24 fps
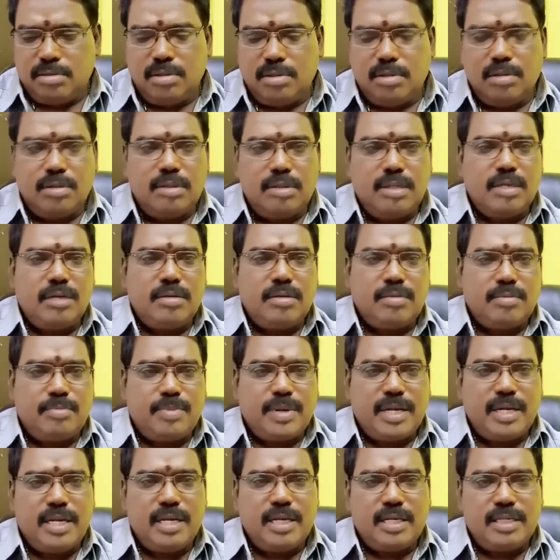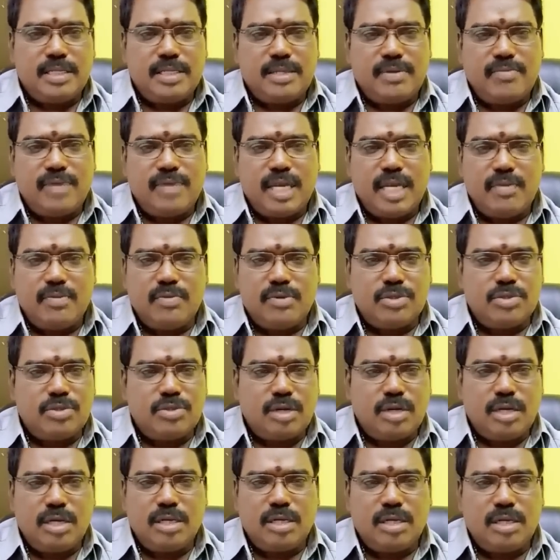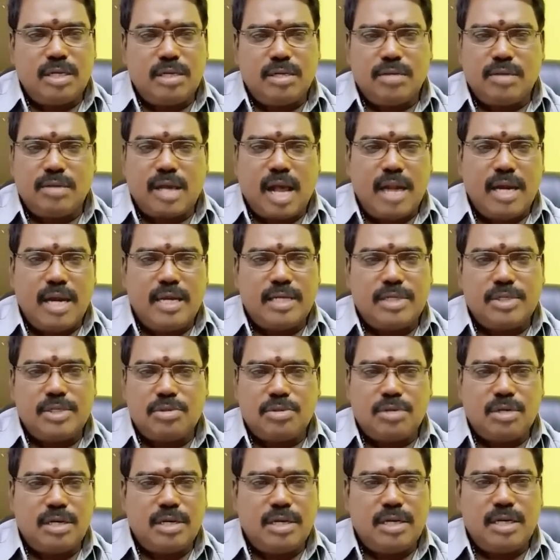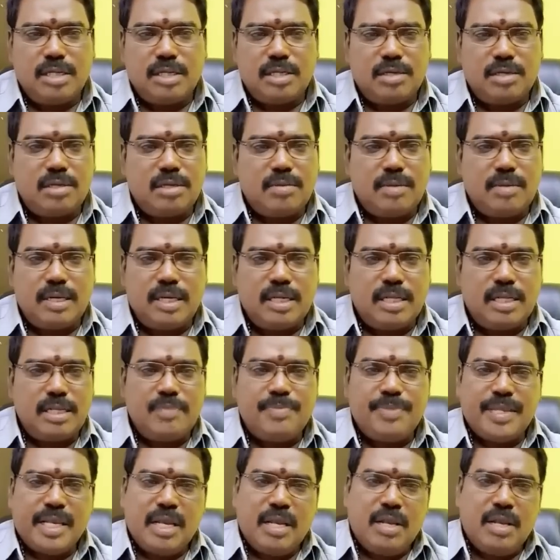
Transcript: இது பெண்ணுக்கு செவ்வாயவும் சுக்கரனுக்கு ஆணுக்கு சுக்கரனையும் எடுத்துக்கணும் அப்படின்றது